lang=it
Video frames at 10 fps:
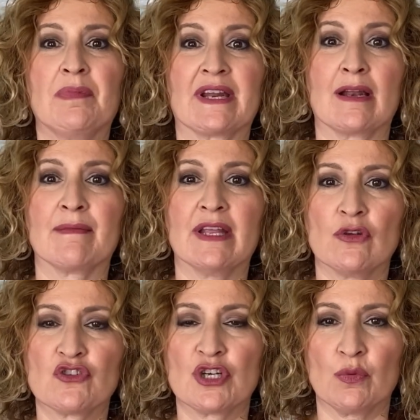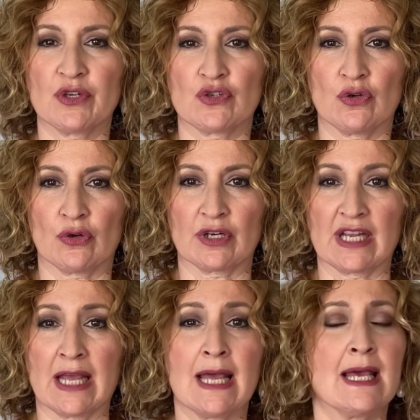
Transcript: per almeno 5 giorni